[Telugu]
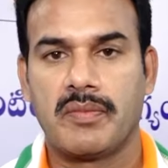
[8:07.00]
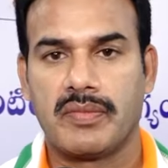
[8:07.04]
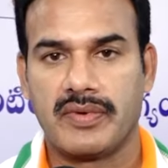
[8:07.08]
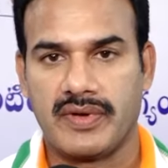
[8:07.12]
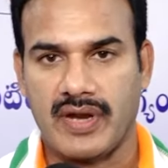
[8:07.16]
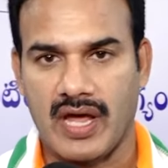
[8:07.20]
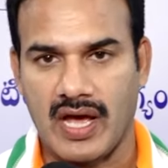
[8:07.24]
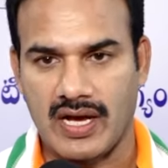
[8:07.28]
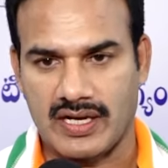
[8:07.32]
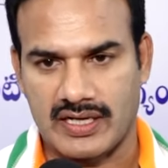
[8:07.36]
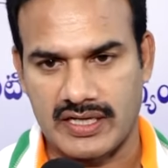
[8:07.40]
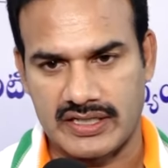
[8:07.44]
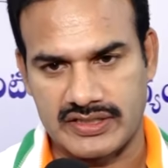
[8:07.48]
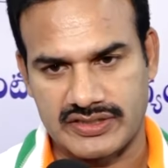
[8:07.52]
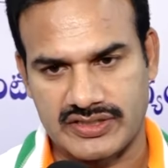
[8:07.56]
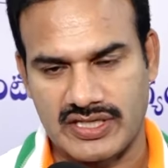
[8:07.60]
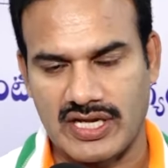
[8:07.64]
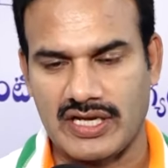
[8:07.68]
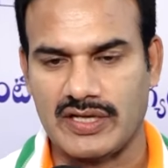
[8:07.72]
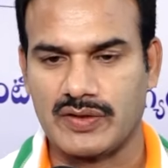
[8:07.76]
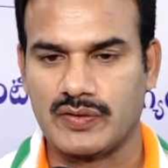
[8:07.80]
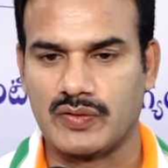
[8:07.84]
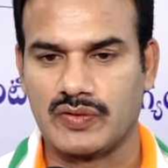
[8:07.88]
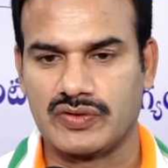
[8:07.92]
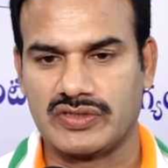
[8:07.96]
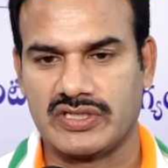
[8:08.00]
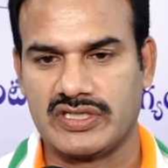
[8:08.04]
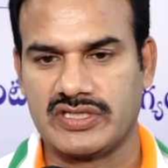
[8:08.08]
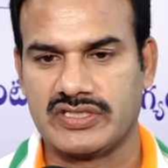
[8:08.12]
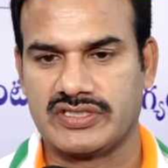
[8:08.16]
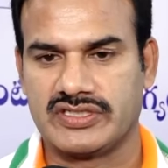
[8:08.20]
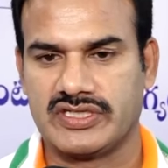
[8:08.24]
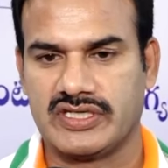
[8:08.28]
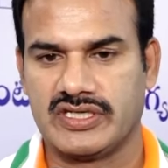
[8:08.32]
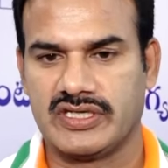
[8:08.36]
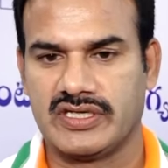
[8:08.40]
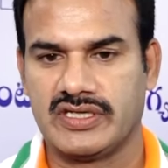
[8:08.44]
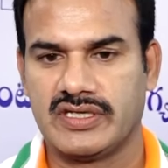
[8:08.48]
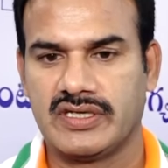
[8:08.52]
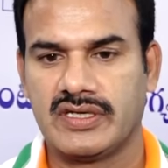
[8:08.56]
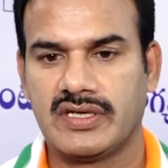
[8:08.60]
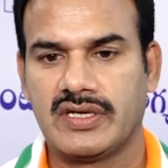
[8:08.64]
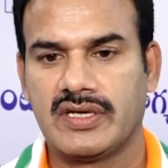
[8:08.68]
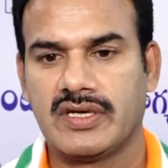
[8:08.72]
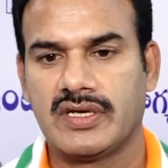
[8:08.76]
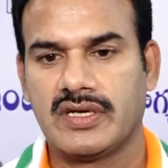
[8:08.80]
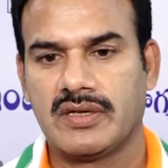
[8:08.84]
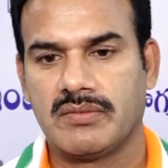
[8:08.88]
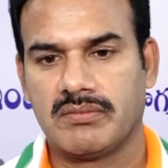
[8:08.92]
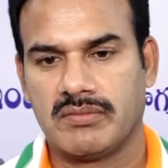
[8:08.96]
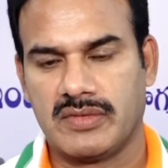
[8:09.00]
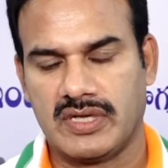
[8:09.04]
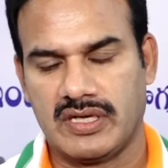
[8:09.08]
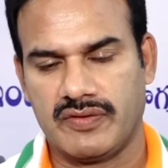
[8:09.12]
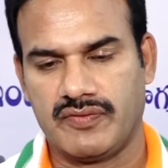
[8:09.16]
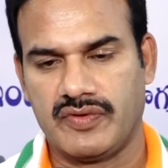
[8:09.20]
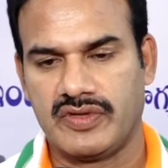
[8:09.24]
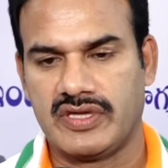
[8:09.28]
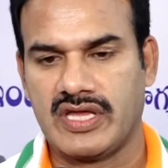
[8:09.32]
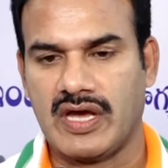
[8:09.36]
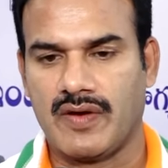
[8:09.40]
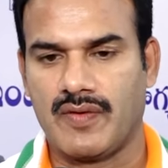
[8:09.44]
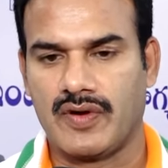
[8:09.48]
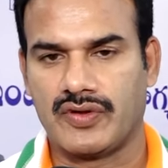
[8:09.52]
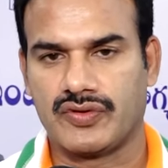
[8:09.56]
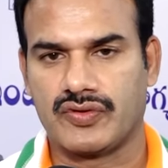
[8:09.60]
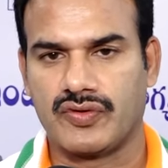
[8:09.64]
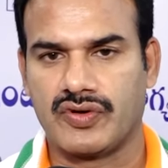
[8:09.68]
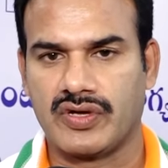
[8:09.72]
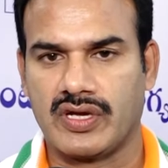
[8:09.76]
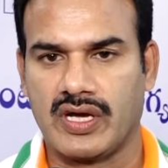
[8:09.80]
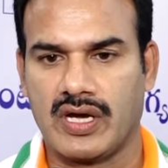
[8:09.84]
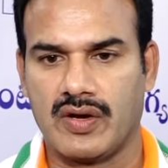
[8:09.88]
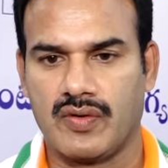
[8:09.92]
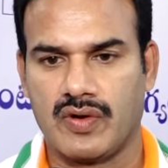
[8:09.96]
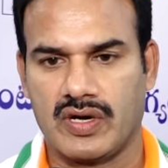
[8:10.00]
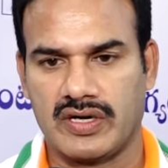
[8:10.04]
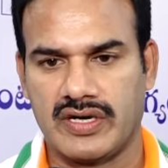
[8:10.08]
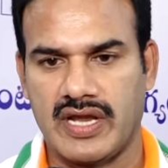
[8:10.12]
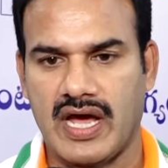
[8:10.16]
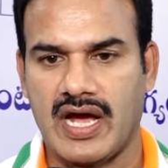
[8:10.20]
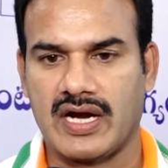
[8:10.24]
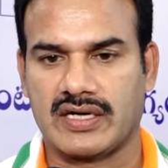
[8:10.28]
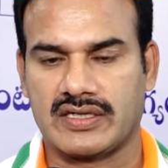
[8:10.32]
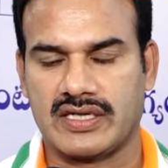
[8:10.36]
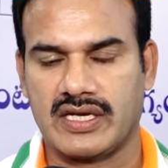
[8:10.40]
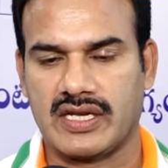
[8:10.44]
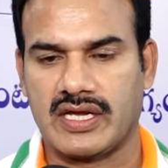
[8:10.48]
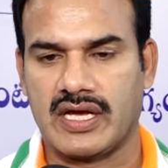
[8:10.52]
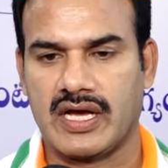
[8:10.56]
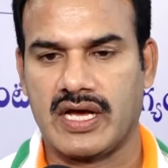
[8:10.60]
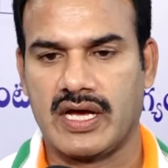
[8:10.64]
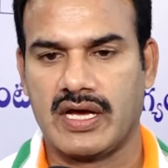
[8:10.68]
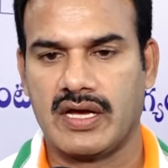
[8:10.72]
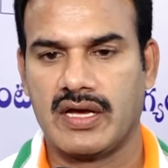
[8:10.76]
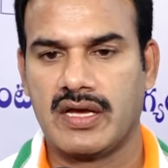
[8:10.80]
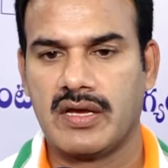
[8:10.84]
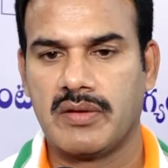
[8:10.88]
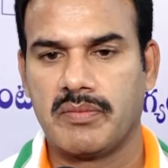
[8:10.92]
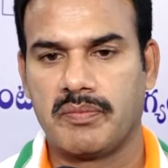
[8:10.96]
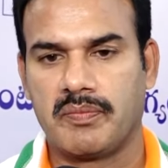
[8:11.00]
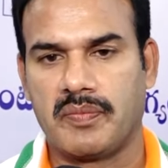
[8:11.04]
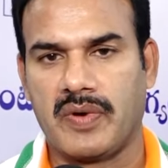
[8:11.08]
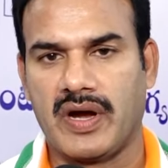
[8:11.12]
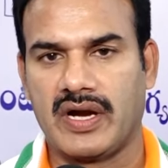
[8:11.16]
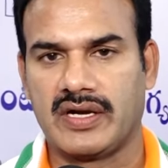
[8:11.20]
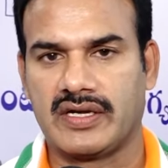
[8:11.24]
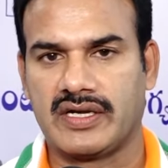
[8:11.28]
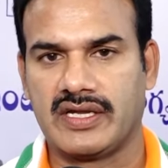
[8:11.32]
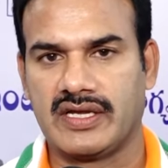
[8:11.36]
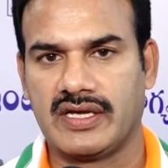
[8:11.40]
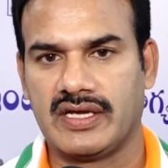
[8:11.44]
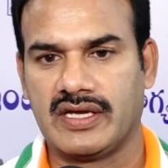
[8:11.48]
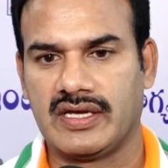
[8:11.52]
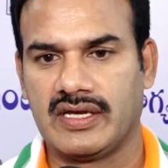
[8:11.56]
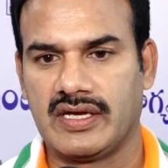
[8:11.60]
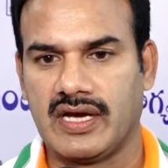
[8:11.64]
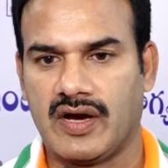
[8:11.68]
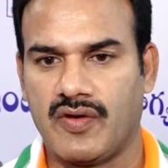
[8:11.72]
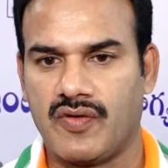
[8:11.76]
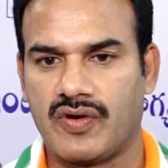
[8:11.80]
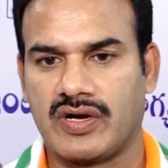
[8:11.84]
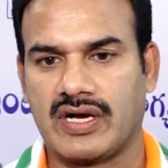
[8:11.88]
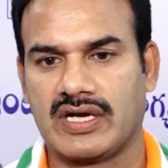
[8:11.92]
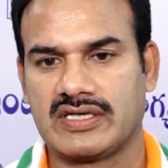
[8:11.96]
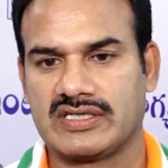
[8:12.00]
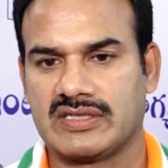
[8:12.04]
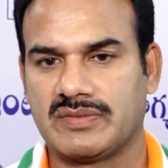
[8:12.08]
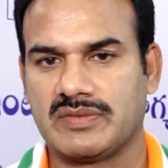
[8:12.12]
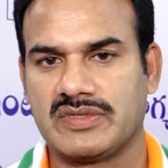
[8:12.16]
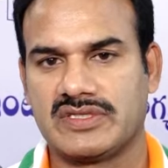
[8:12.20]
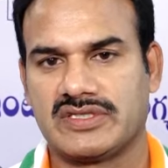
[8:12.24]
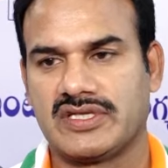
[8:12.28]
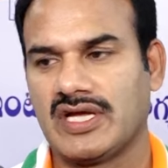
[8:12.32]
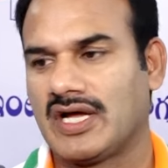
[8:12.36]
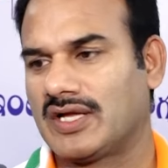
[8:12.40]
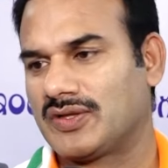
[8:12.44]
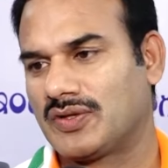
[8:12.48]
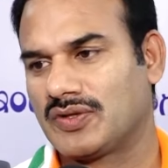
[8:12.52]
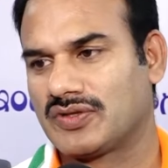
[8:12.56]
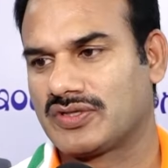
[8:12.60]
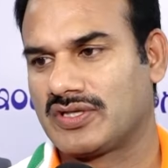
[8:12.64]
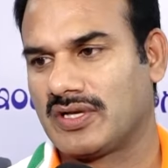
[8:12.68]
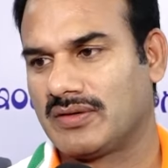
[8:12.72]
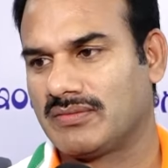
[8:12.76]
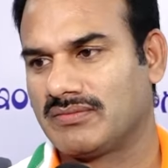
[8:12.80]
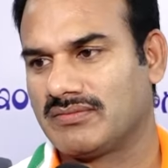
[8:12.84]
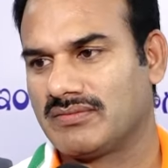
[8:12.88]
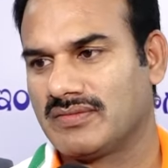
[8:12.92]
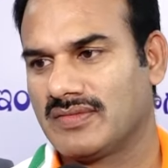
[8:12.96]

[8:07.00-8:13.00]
నా కష్టాన్ని గుర్తించి మరి విద్యావంతుడుగా ఒక డాక్టర్గా పార్టీ అవకాశం ఇస్తే అదృష్టం